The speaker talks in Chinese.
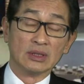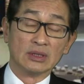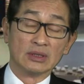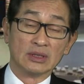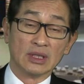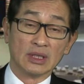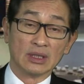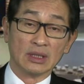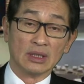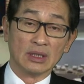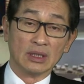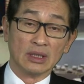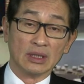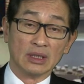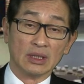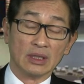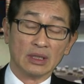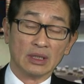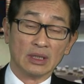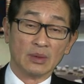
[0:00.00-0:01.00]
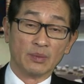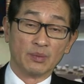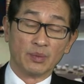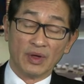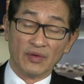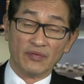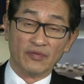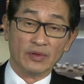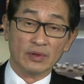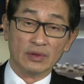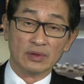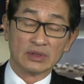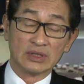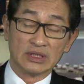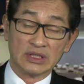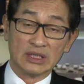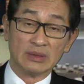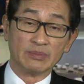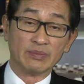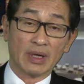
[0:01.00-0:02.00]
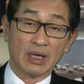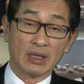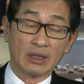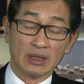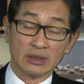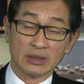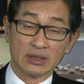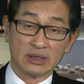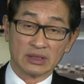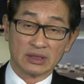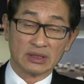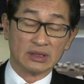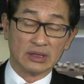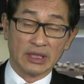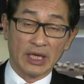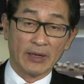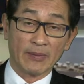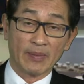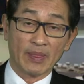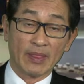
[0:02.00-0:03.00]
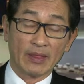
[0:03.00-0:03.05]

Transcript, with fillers: 这个波幅七百二十四点